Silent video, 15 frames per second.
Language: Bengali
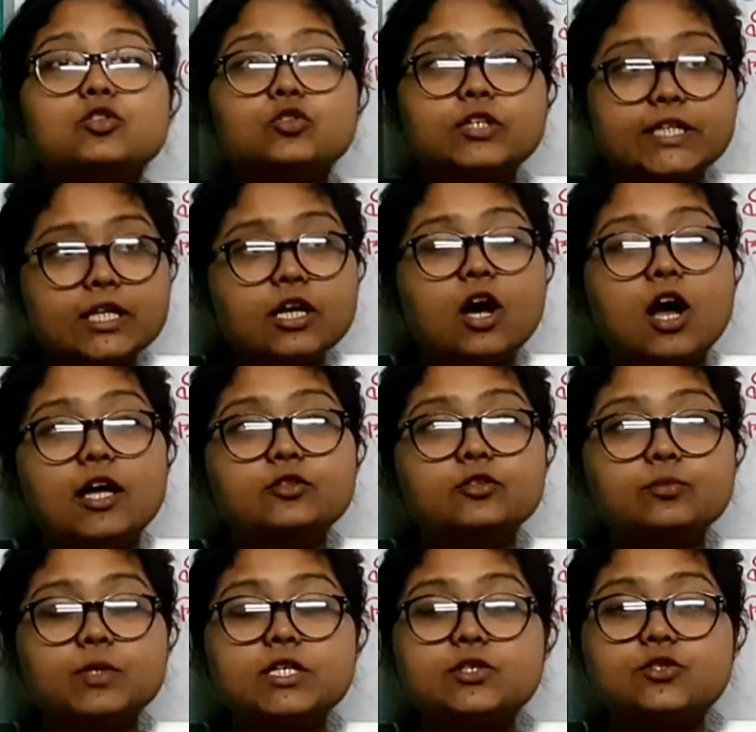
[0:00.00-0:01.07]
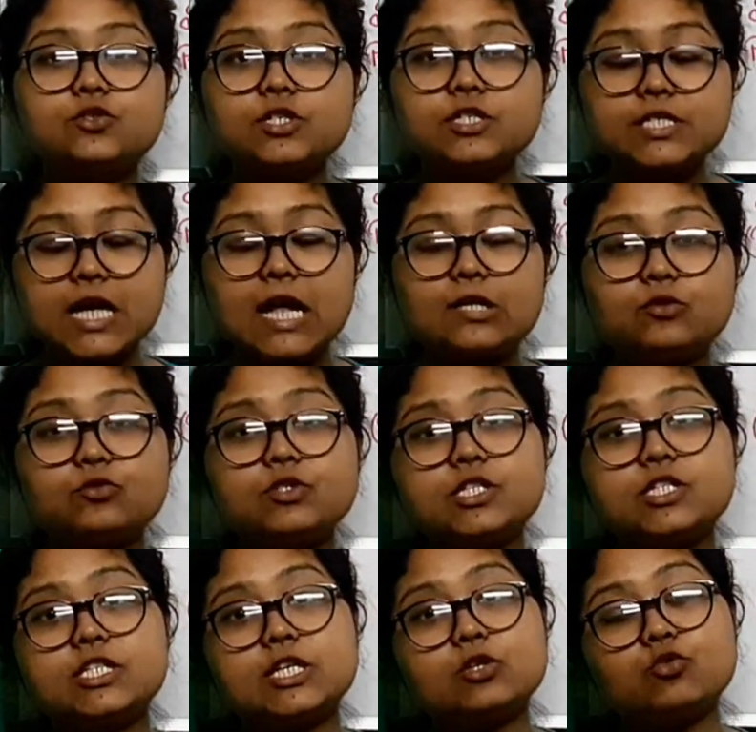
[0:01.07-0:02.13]
তো কি হয় তোমরা নিশ্চয়ই জানো
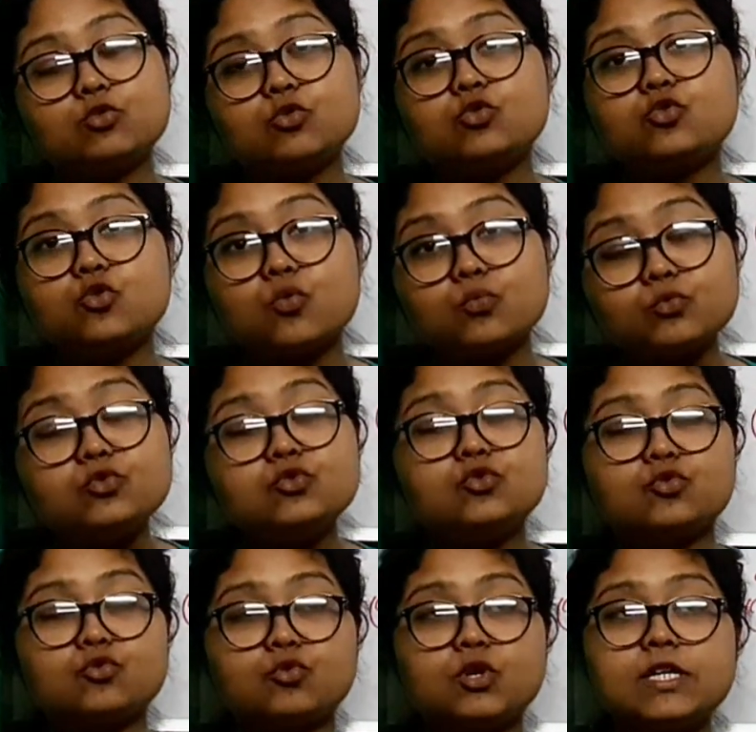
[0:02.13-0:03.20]
যে যে কোনো সমুদ্র